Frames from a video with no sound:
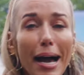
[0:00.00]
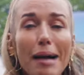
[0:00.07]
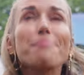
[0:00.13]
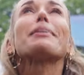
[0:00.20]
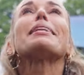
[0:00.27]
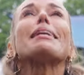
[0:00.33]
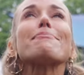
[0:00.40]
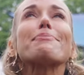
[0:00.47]

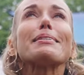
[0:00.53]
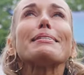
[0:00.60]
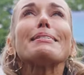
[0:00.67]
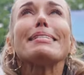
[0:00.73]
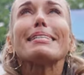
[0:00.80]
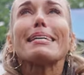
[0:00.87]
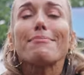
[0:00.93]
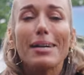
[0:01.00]
April,
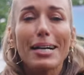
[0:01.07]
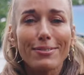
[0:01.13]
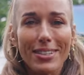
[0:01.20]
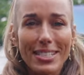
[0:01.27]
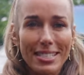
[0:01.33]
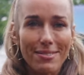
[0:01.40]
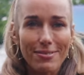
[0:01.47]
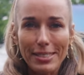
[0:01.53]
April, der macht,
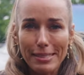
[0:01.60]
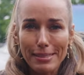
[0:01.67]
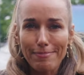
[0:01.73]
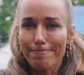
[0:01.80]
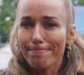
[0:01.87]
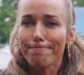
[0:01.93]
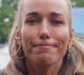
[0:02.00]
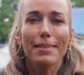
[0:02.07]
was er will,
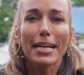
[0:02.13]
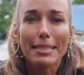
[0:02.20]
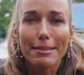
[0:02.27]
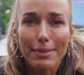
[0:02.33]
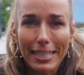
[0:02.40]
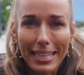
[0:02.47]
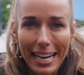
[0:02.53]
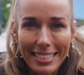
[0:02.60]
macht
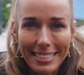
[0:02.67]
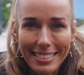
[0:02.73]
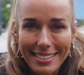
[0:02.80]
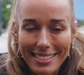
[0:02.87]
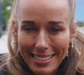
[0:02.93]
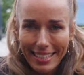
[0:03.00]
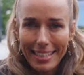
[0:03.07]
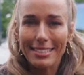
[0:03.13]
aber gar
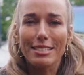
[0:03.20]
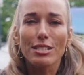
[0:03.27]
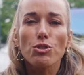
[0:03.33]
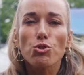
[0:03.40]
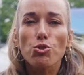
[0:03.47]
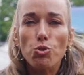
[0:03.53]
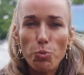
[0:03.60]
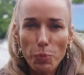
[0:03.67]
nichts. Ich hatte
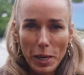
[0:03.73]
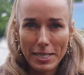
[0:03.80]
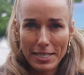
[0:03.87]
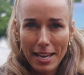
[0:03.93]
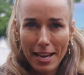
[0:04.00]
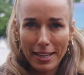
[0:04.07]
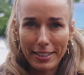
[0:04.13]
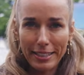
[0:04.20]
einen super
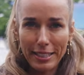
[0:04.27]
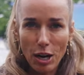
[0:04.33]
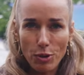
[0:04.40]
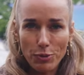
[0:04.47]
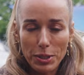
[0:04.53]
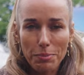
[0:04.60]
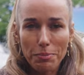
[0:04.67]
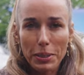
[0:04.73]
Tag hier
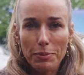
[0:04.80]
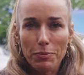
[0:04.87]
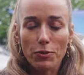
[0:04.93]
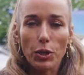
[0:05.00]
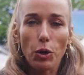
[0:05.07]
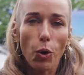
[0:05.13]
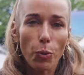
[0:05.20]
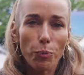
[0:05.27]
auf den
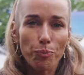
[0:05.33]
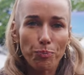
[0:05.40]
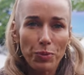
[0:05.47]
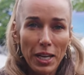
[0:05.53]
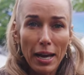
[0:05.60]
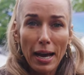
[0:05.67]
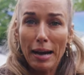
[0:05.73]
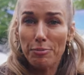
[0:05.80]
BMW Open,
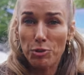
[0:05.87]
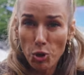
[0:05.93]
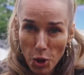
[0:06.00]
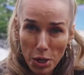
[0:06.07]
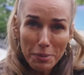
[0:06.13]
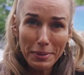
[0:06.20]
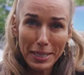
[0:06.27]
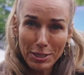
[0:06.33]
habe
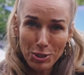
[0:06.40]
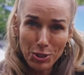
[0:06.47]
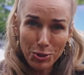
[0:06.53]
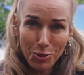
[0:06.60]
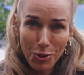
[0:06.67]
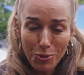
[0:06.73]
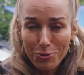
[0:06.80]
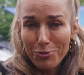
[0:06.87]
tolle Menschen
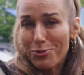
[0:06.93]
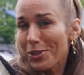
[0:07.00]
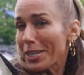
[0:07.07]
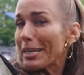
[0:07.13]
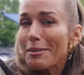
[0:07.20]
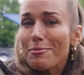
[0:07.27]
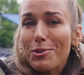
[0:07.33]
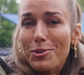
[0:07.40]
getroffen,
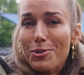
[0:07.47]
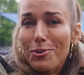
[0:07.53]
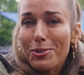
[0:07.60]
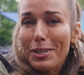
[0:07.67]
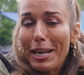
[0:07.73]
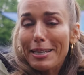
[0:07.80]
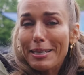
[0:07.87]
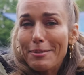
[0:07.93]
viele
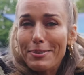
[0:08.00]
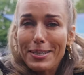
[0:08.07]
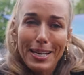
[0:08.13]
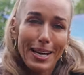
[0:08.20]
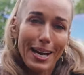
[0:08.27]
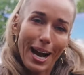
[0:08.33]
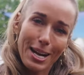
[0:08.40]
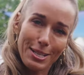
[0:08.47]
Emotionen erlebt.
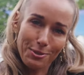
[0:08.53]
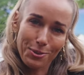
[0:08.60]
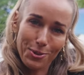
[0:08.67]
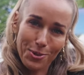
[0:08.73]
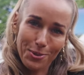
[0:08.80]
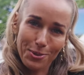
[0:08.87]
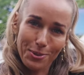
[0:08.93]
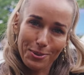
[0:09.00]
Also
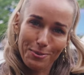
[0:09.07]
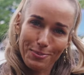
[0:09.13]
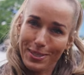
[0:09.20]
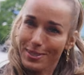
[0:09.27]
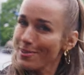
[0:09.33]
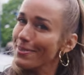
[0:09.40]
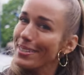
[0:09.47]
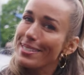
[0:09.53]
tschüss und
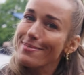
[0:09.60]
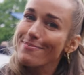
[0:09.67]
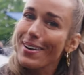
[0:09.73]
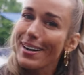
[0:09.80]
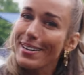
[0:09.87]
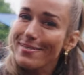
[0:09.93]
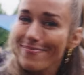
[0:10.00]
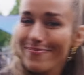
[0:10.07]
bis zum nächsten
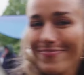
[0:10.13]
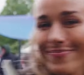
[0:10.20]
Mal.